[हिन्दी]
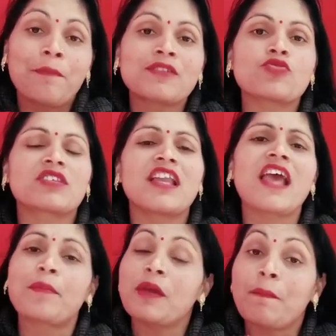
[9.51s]
बस उसके
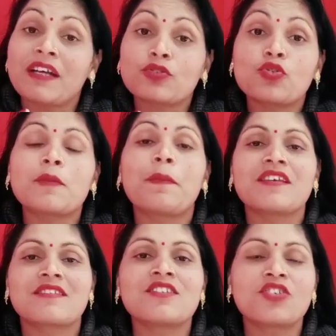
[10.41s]
लिए आपके पास कुछ
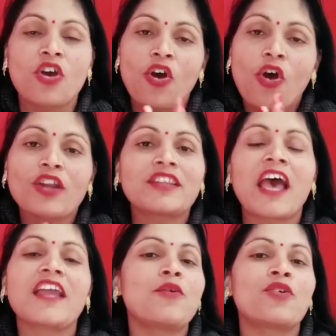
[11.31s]
पेशेंस और
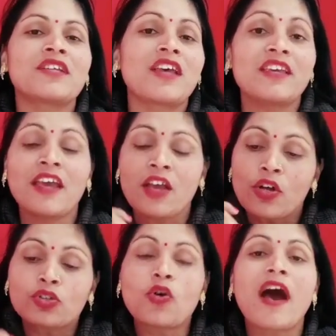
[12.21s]
धैर्य होना चाहिए
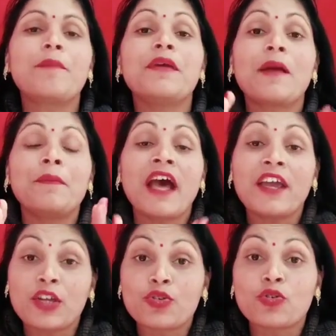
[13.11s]
तो आप भी अपना
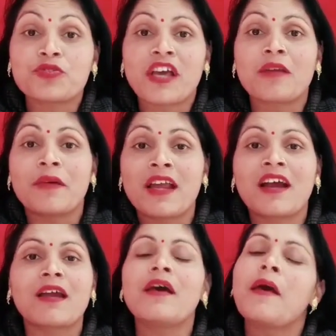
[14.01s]
एक यूट्यूब चैनल
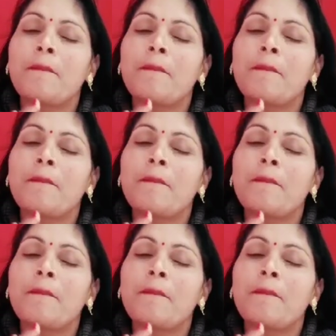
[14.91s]
बनाकर